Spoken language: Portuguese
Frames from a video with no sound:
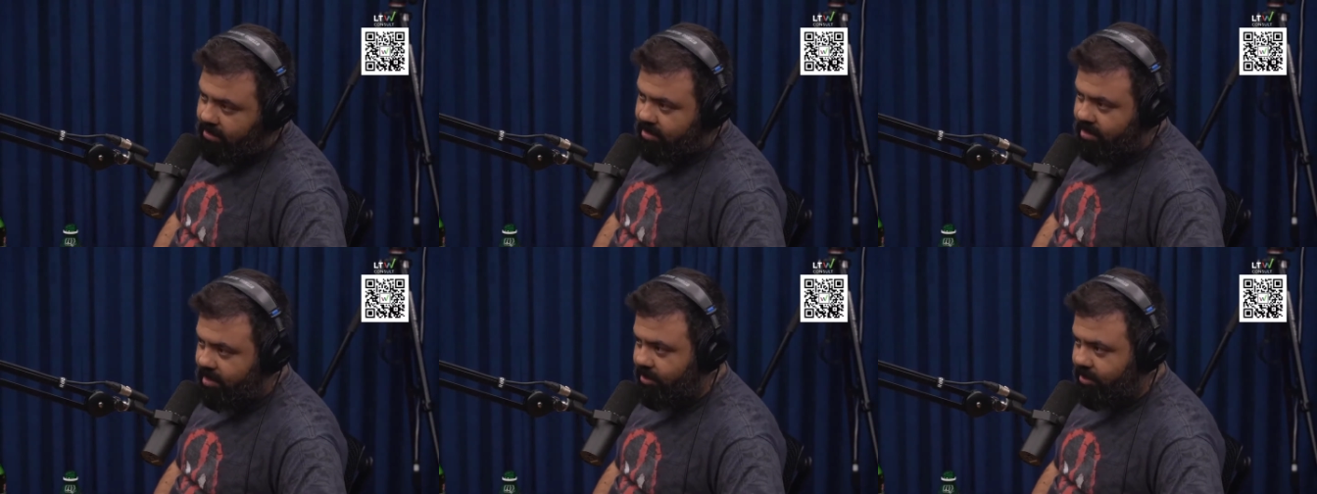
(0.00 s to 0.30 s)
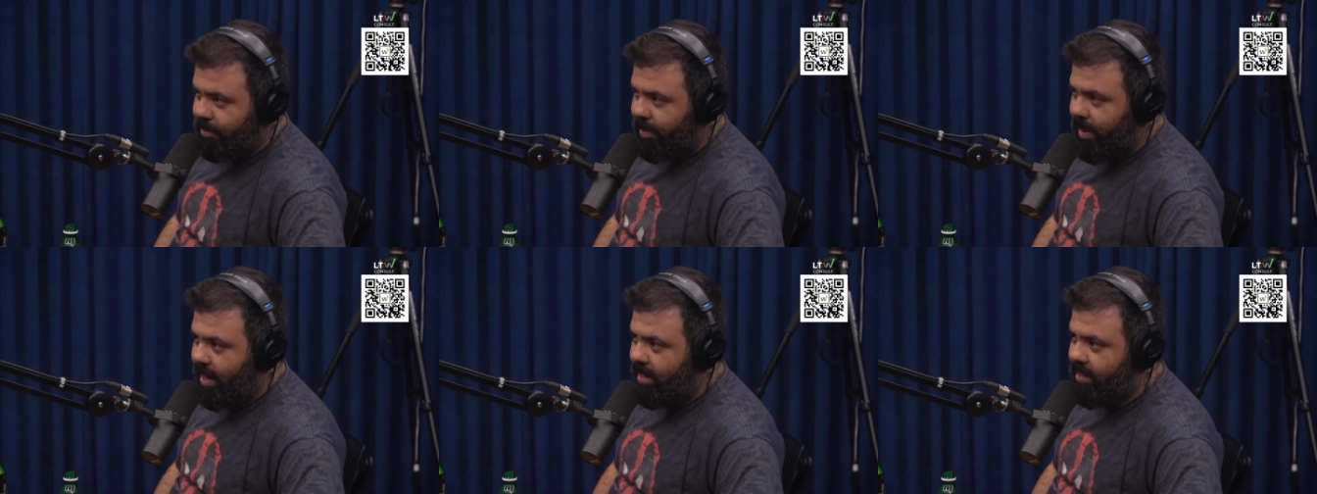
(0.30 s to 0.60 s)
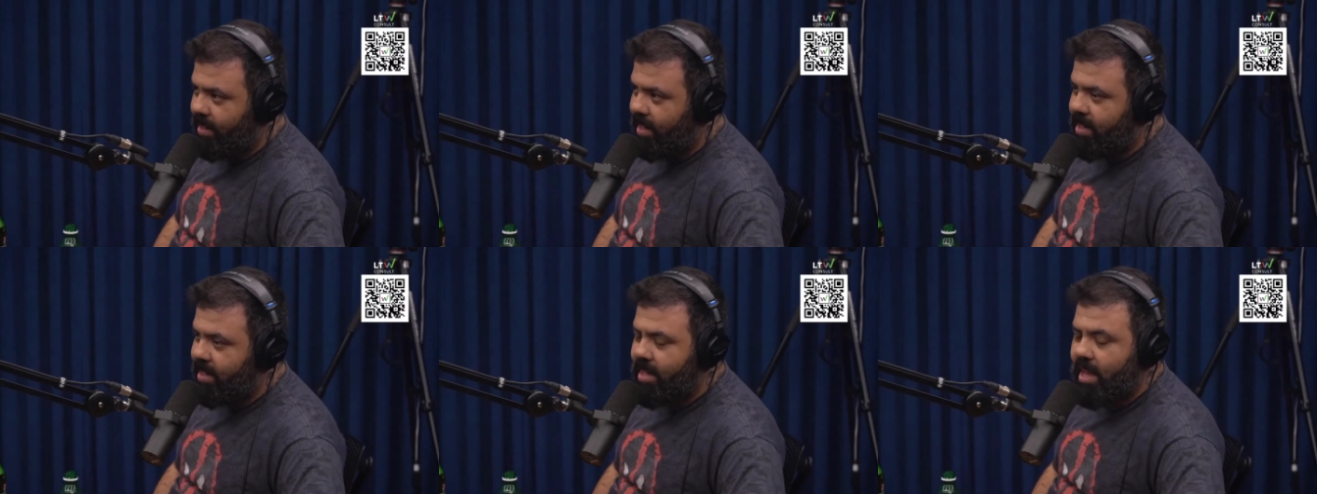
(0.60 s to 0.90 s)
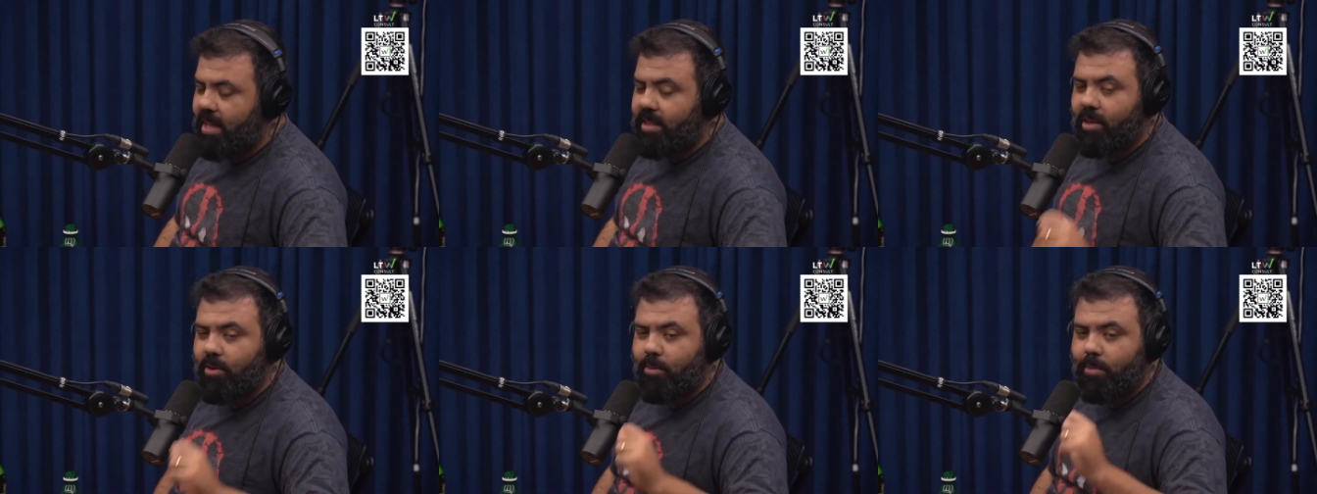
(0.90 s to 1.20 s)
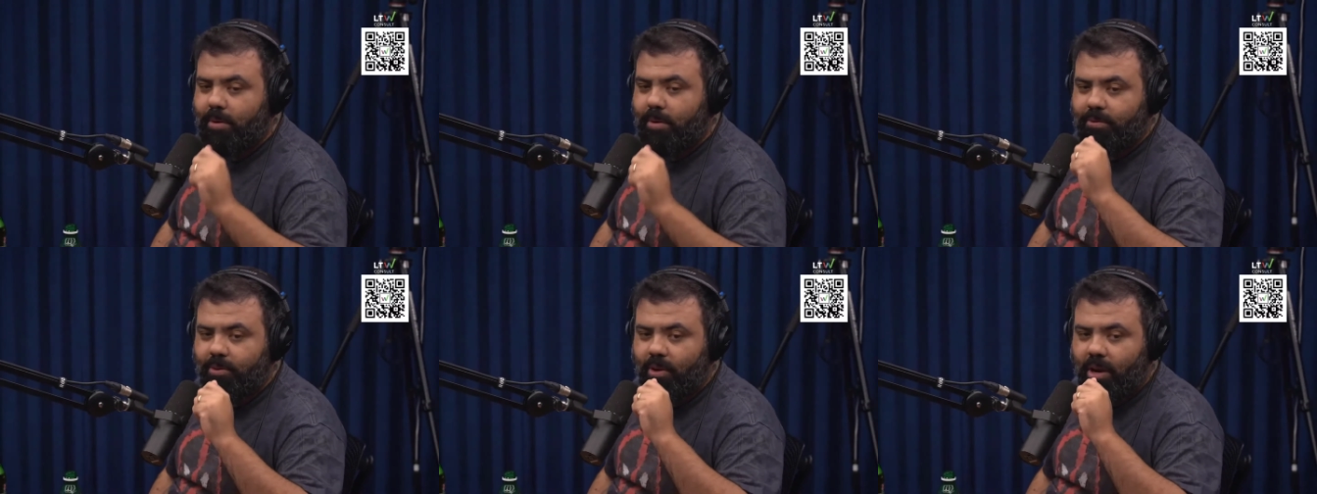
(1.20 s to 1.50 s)
Com essas paradas aí. Aí dei um
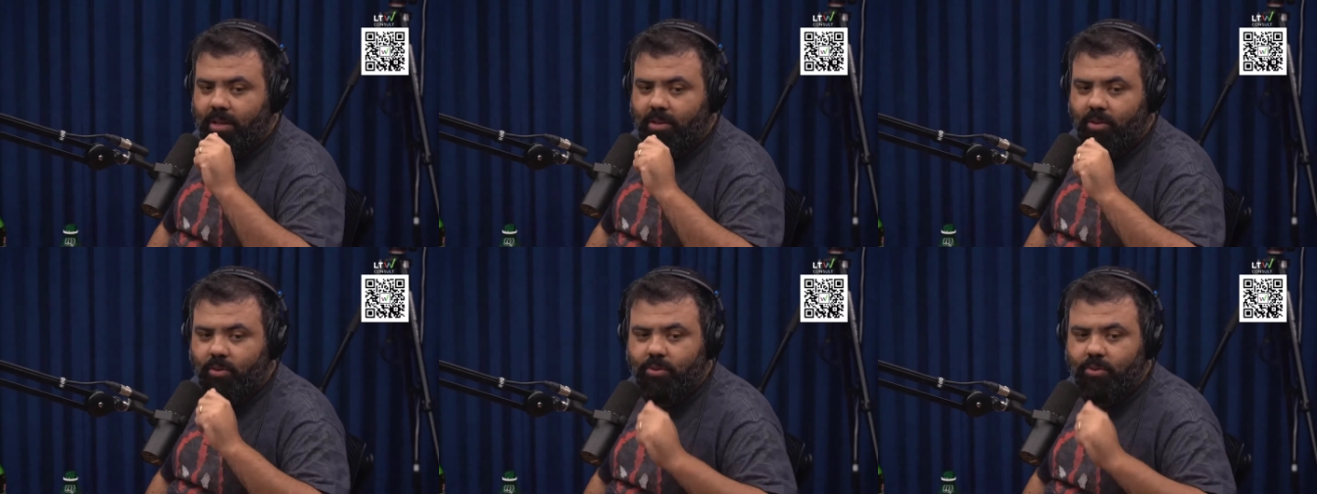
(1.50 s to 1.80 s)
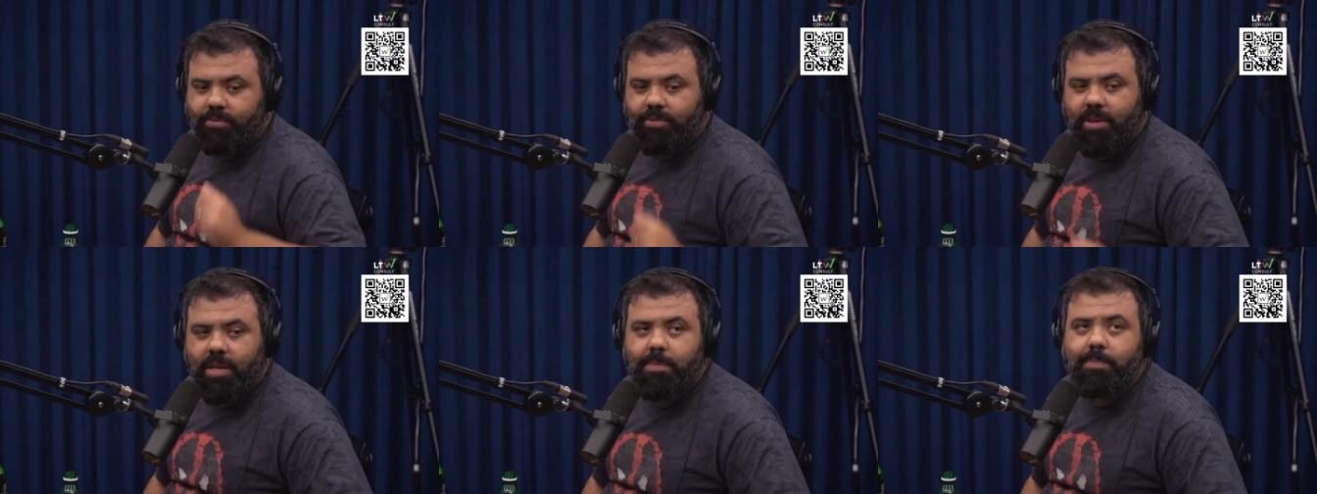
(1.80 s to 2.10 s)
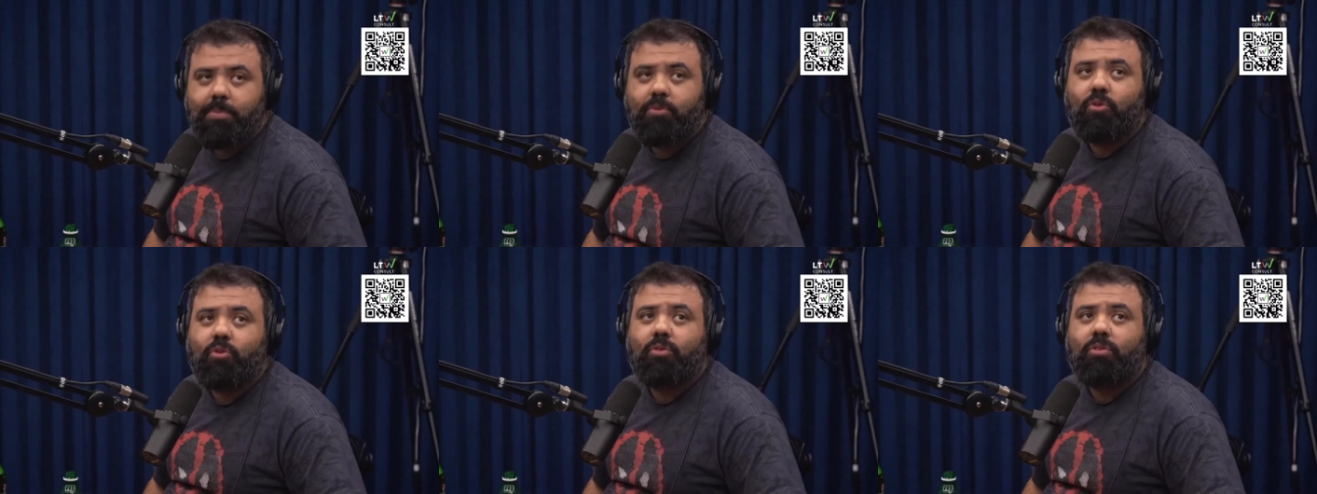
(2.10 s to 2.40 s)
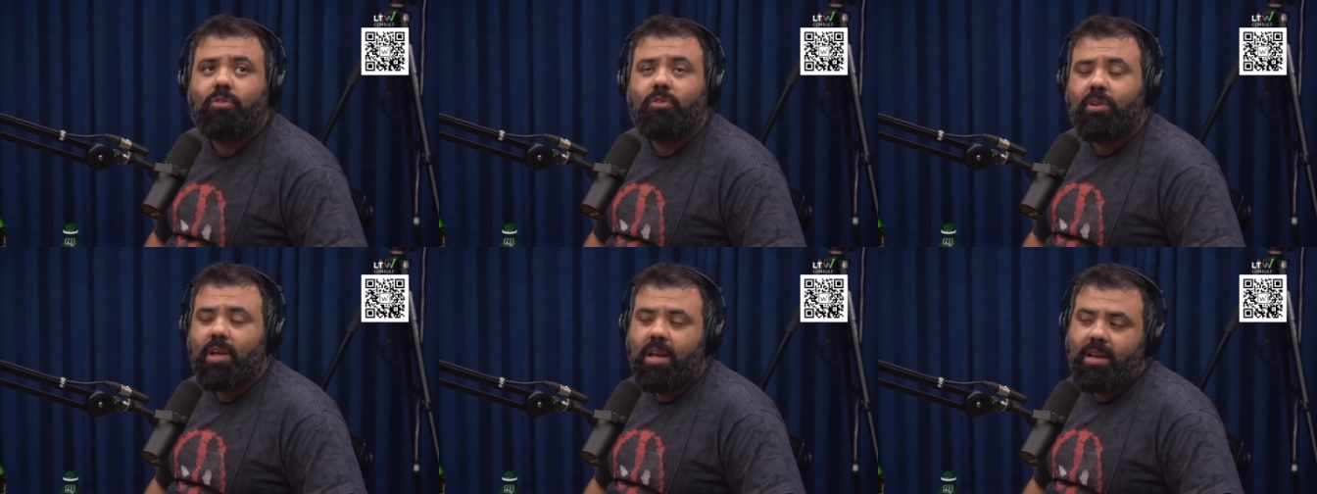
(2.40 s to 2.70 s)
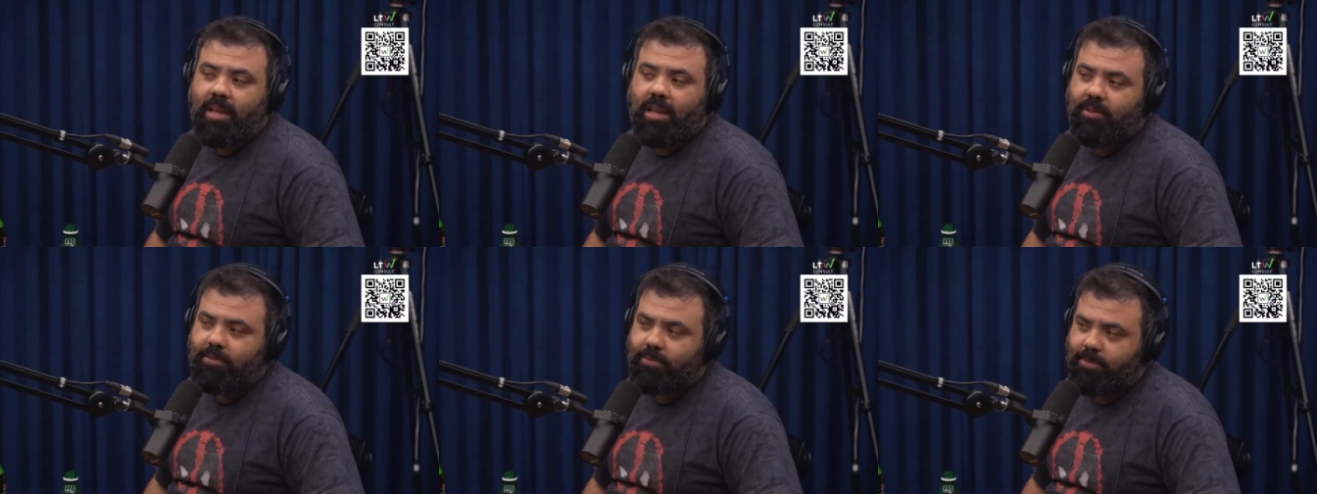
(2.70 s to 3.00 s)
baforadão no vape, joguei
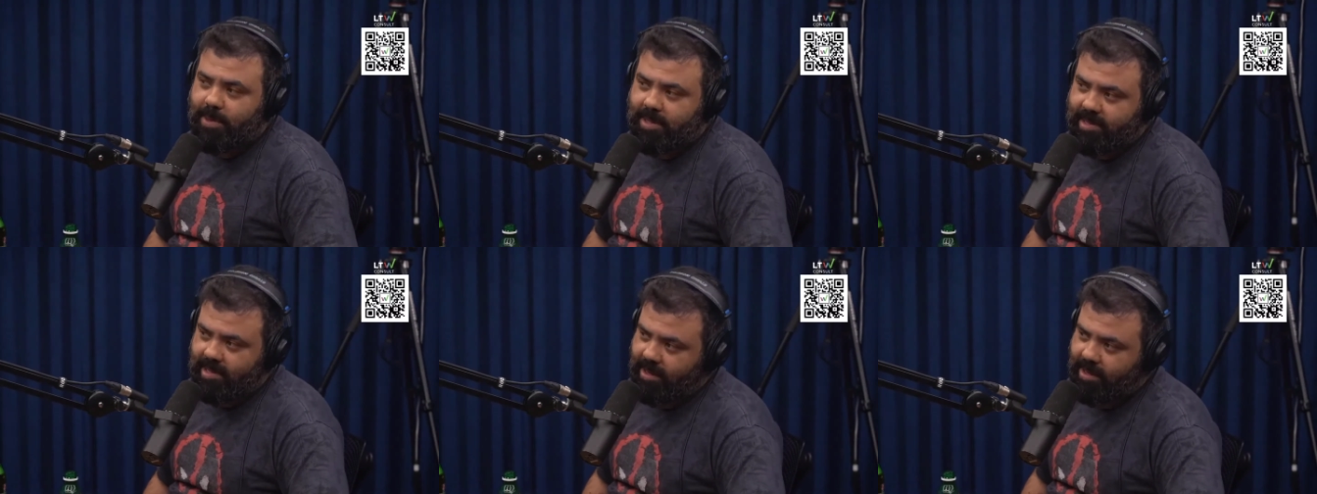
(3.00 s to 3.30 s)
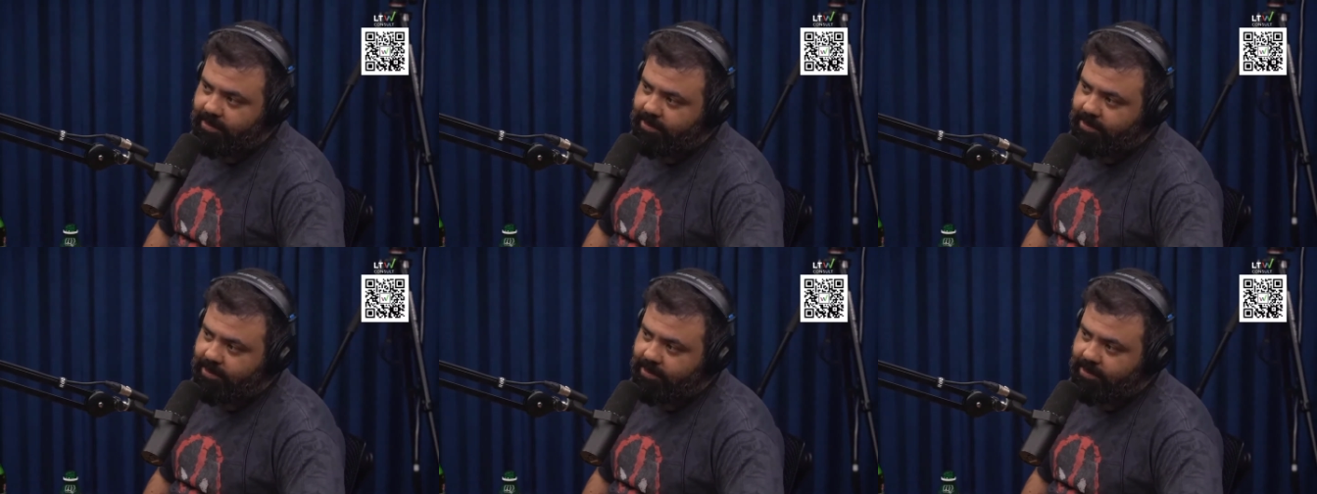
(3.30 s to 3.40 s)
aquela fumaça lá